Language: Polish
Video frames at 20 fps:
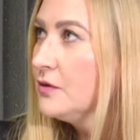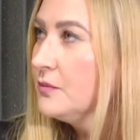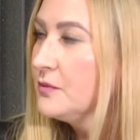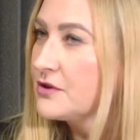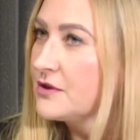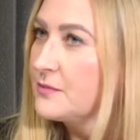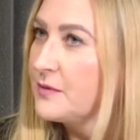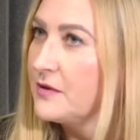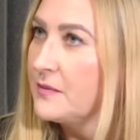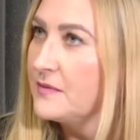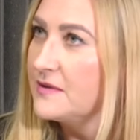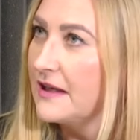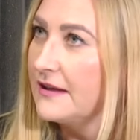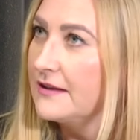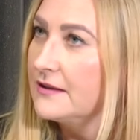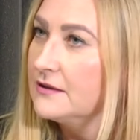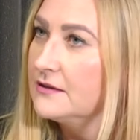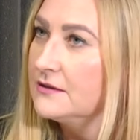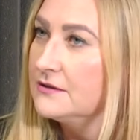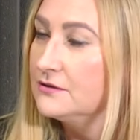może powiem
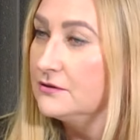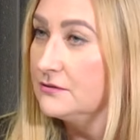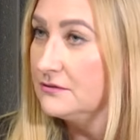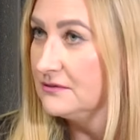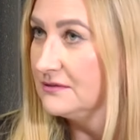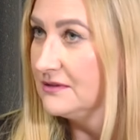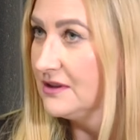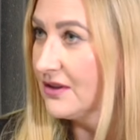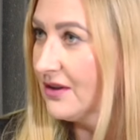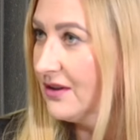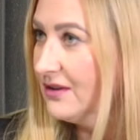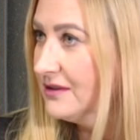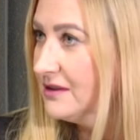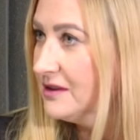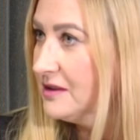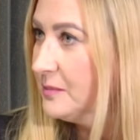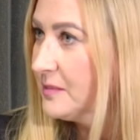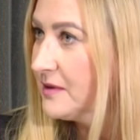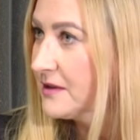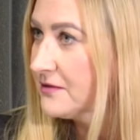tak,
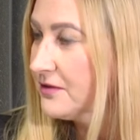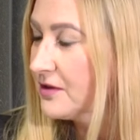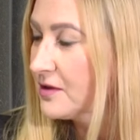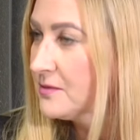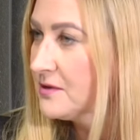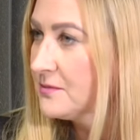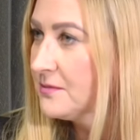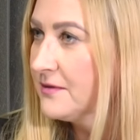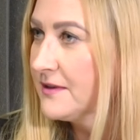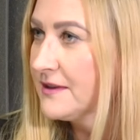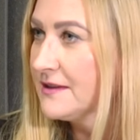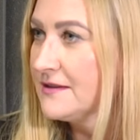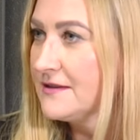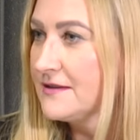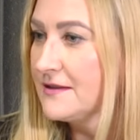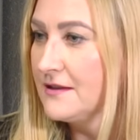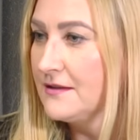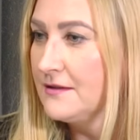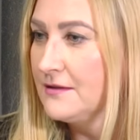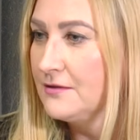drogi Platformy
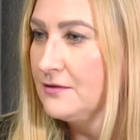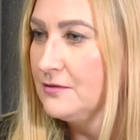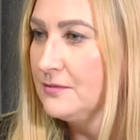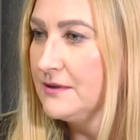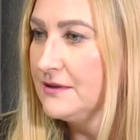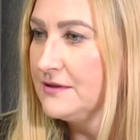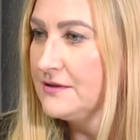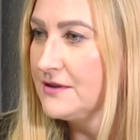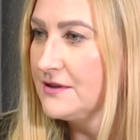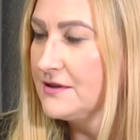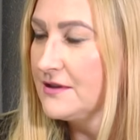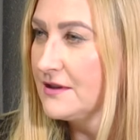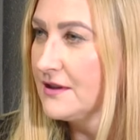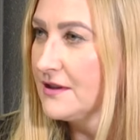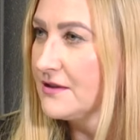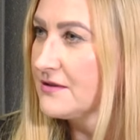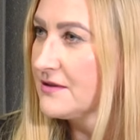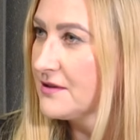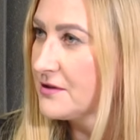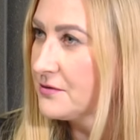Obywatelskiej Jakuba
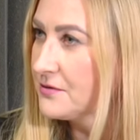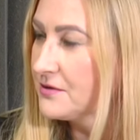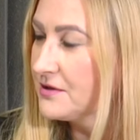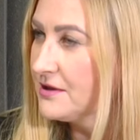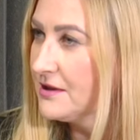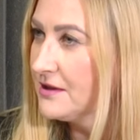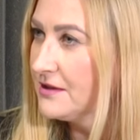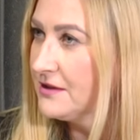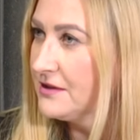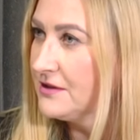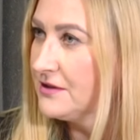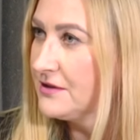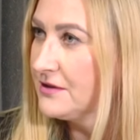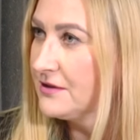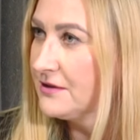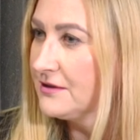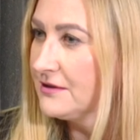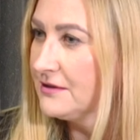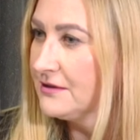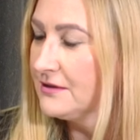Jędrzejczaka rozeszły się
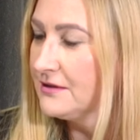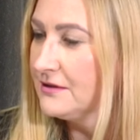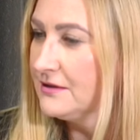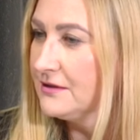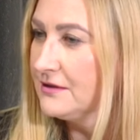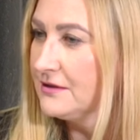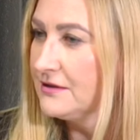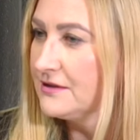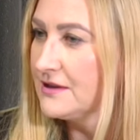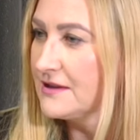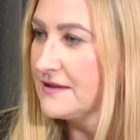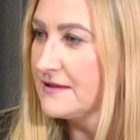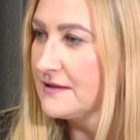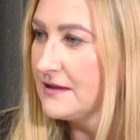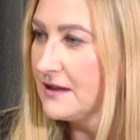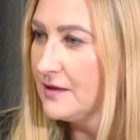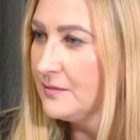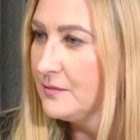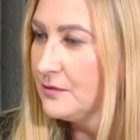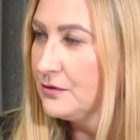jakiś czas
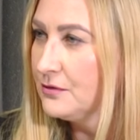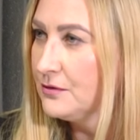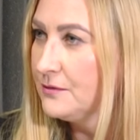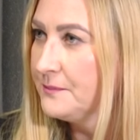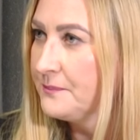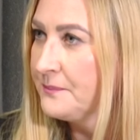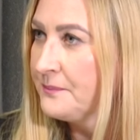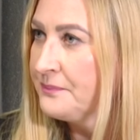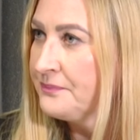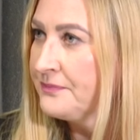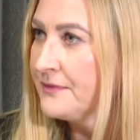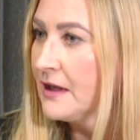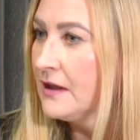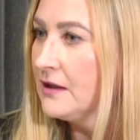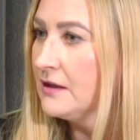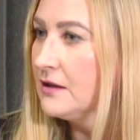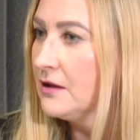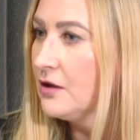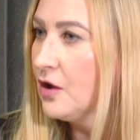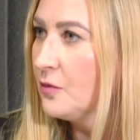temu. temu.
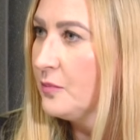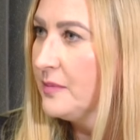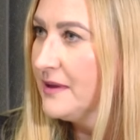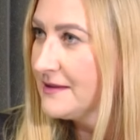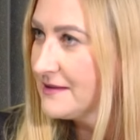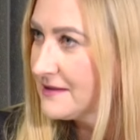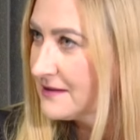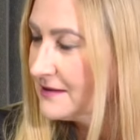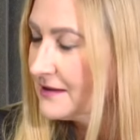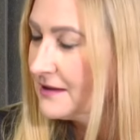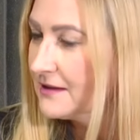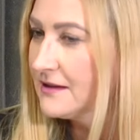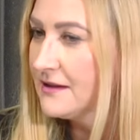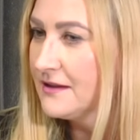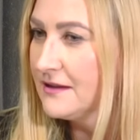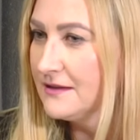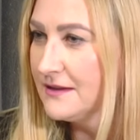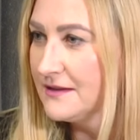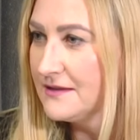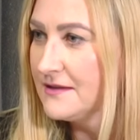
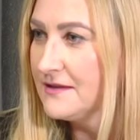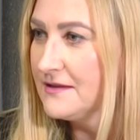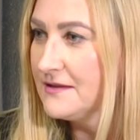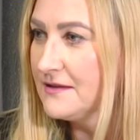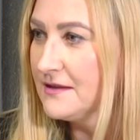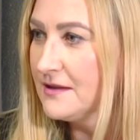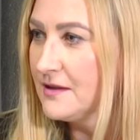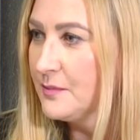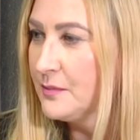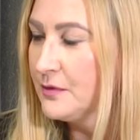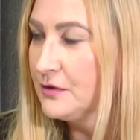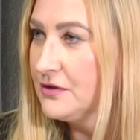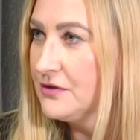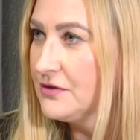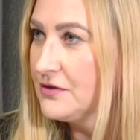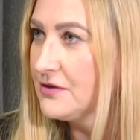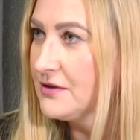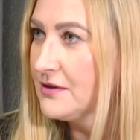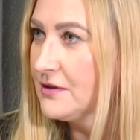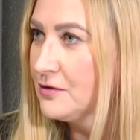Obecne decyzje
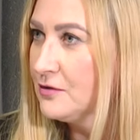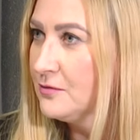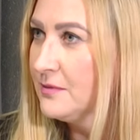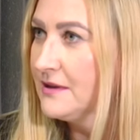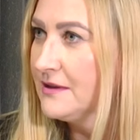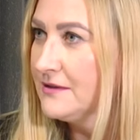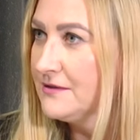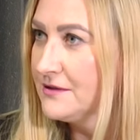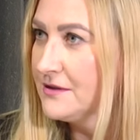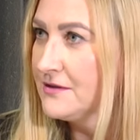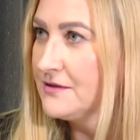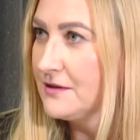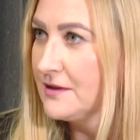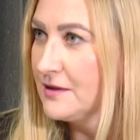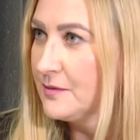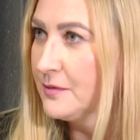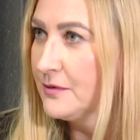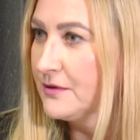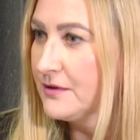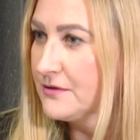polityczne Jakuba
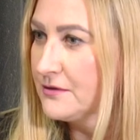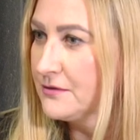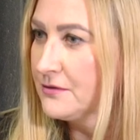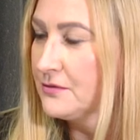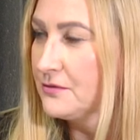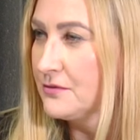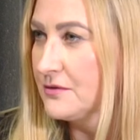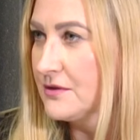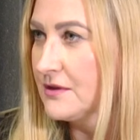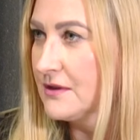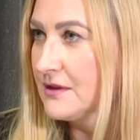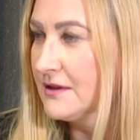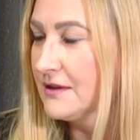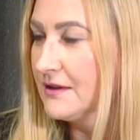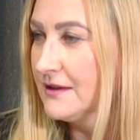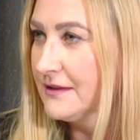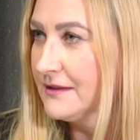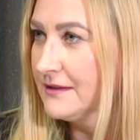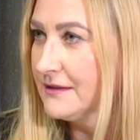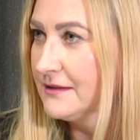Jędrzejczaka pokazują,
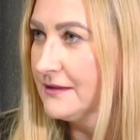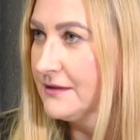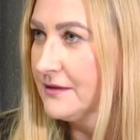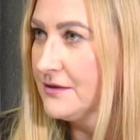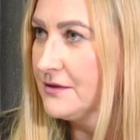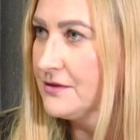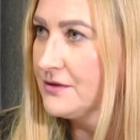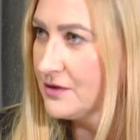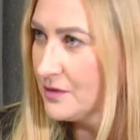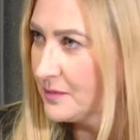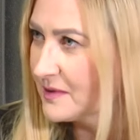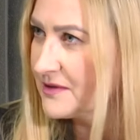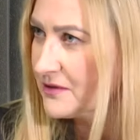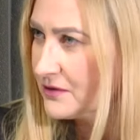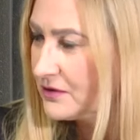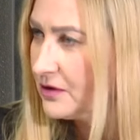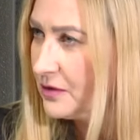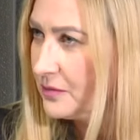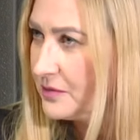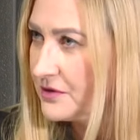że, że to
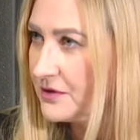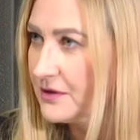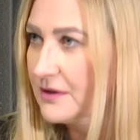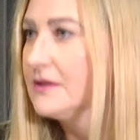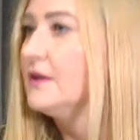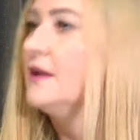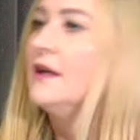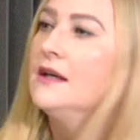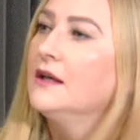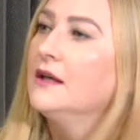bardzo dobrze.